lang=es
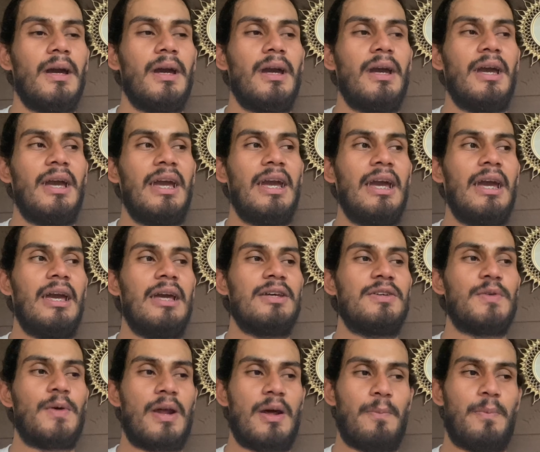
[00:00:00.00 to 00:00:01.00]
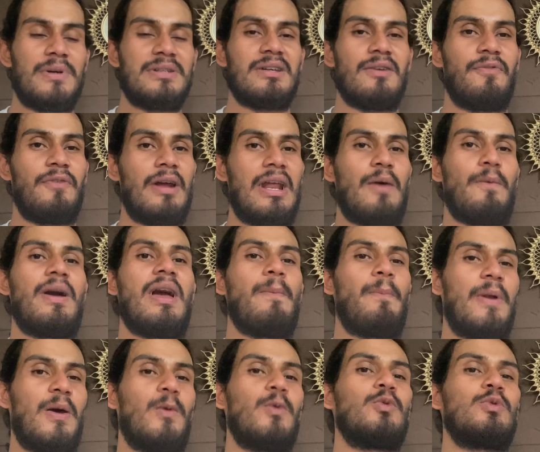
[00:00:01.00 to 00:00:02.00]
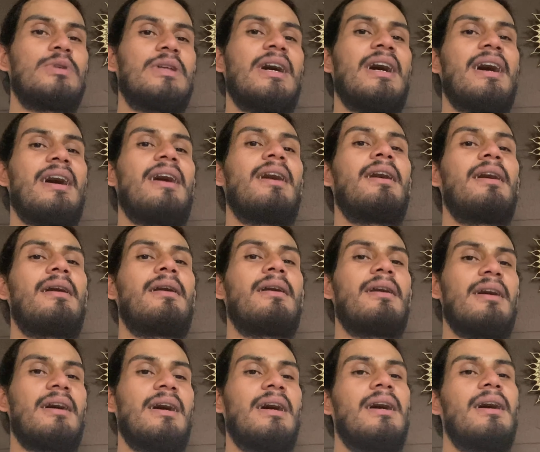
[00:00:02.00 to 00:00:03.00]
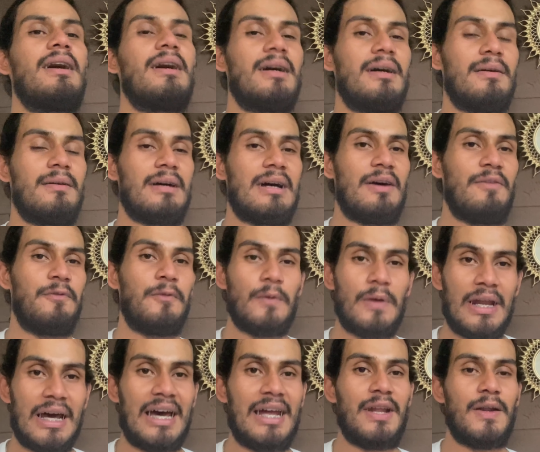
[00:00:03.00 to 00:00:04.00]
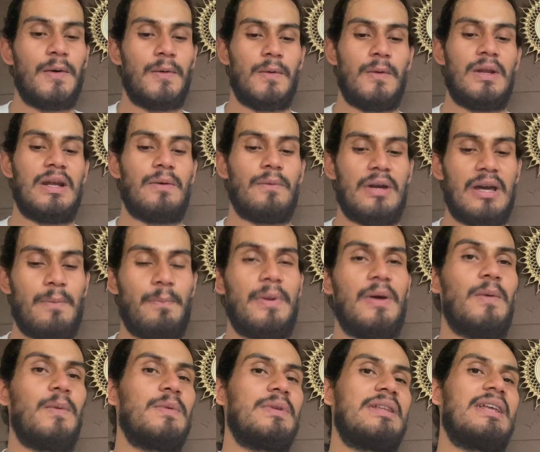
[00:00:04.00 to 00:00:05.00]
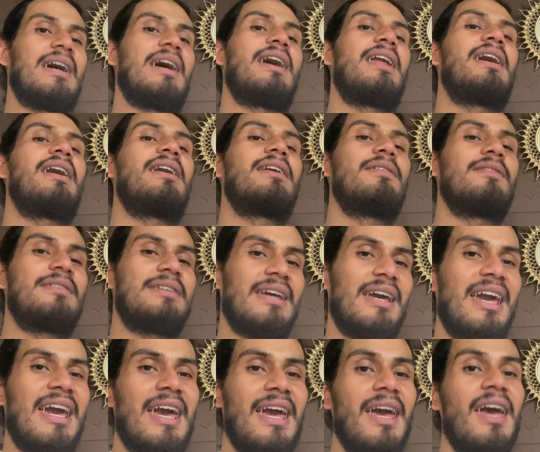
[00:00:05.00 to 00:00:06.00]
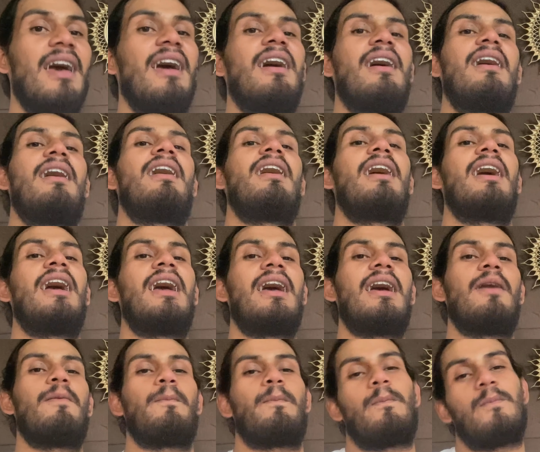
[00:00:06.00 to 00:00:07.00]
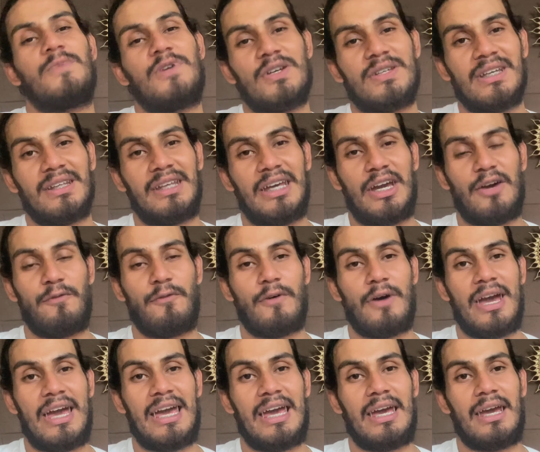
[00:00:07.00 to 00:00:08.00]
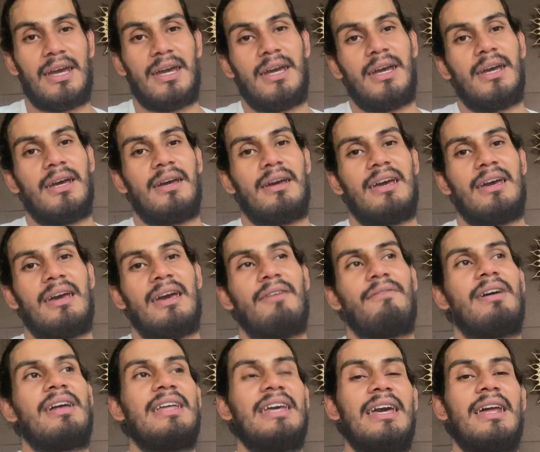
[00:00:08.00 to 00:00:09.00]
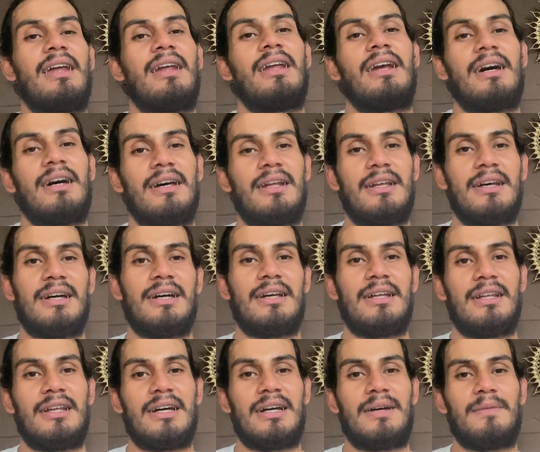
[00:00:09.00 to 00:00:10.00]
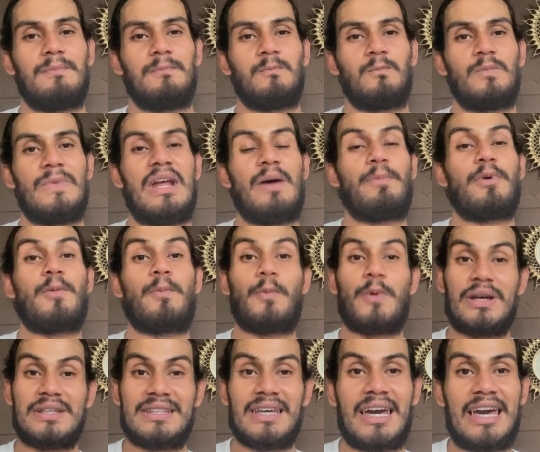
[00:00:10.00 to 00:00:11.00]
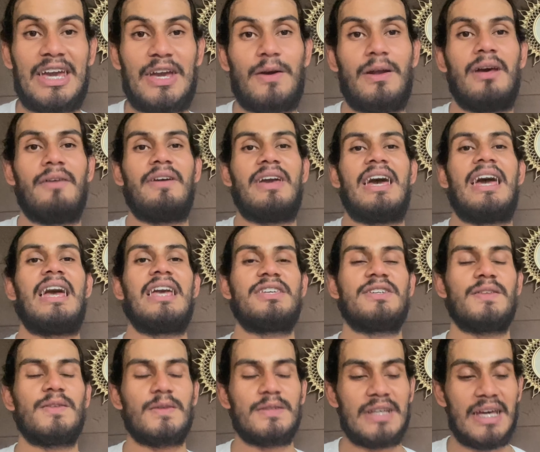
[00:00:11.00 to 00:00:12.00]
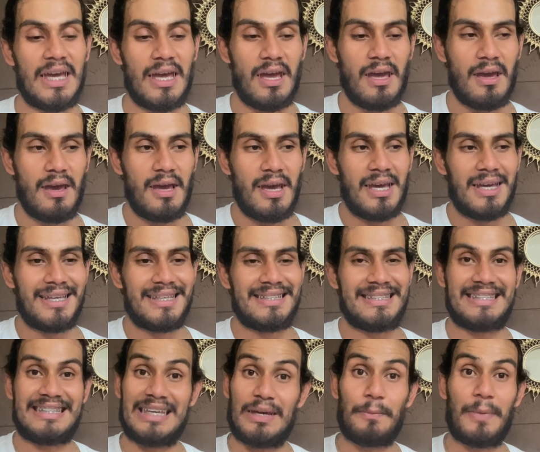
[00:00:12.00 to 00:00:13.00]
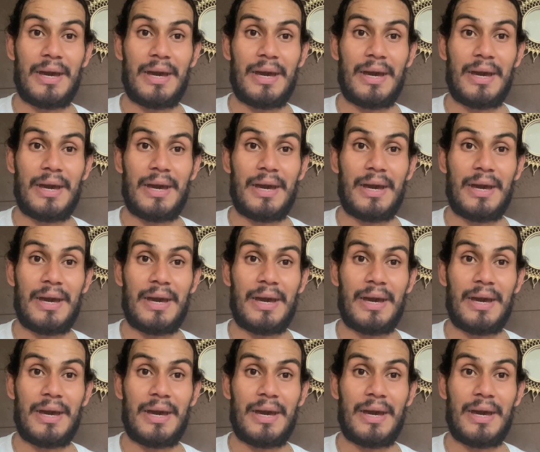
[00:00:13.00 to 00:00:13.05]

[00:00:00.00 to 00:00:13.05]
y su respuesta fue, le voy a preguntar a, fulano, le voy a preguntar a no sé qué. Eh, yo sentí que fue evadir la, la, la propuesta que yo le había hecho. Entonces, Sí me